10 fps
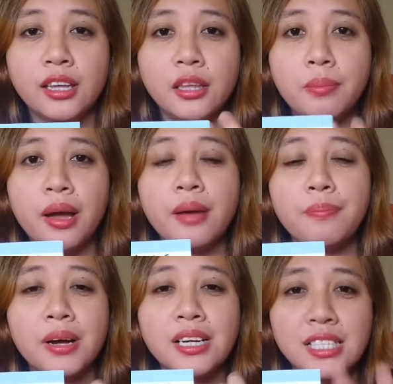'di
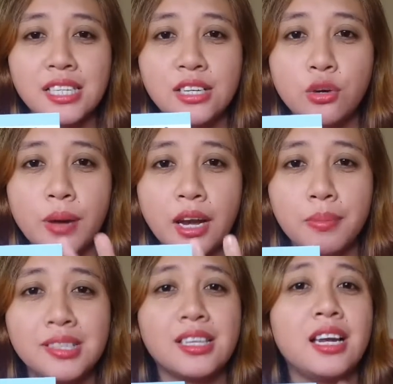ba pag si
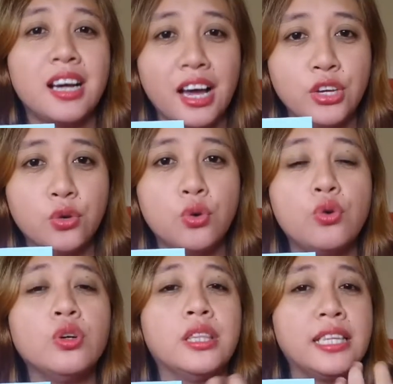lumalabas talaga
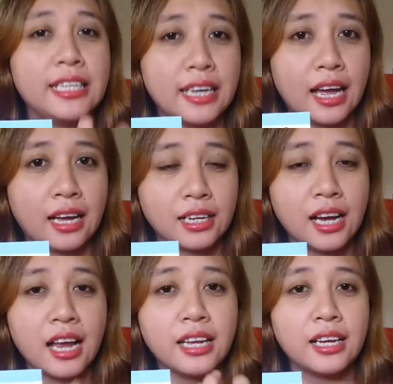yung dila
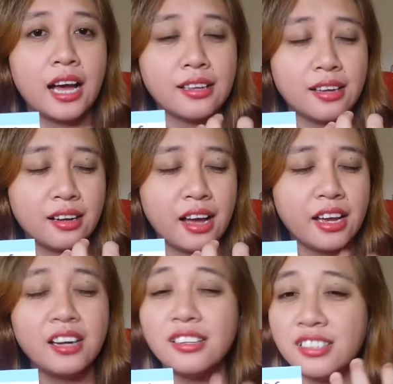gali, gas,
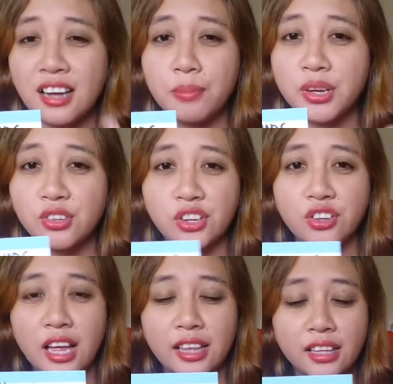gaya nga ng sinabi ko sa
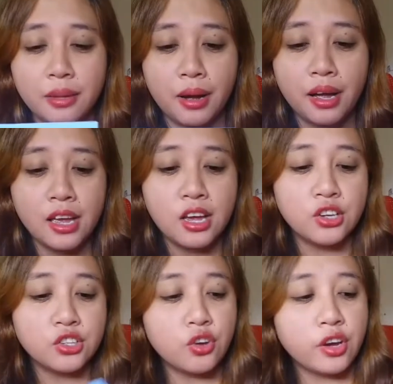inyo dati 'di ba
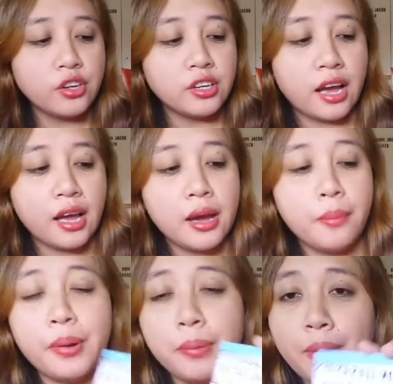so ayun nga
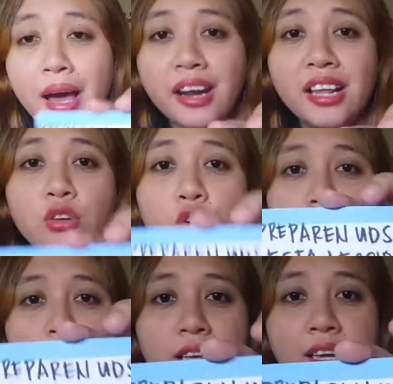preparen
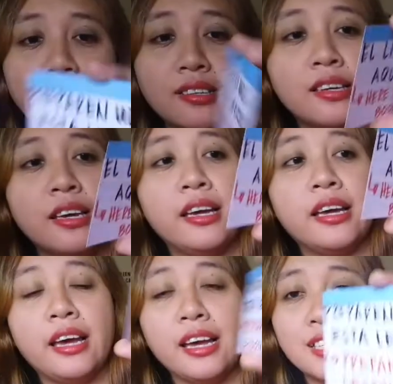ustedes
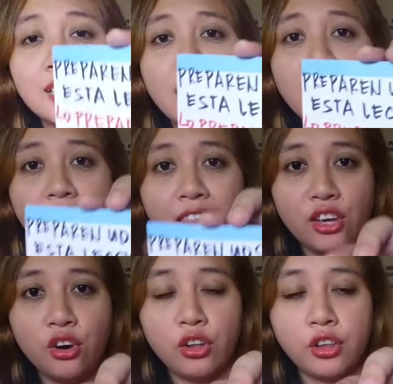esta
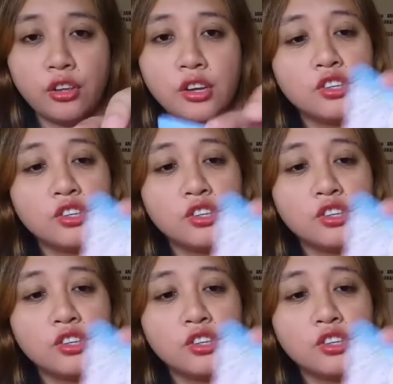lección.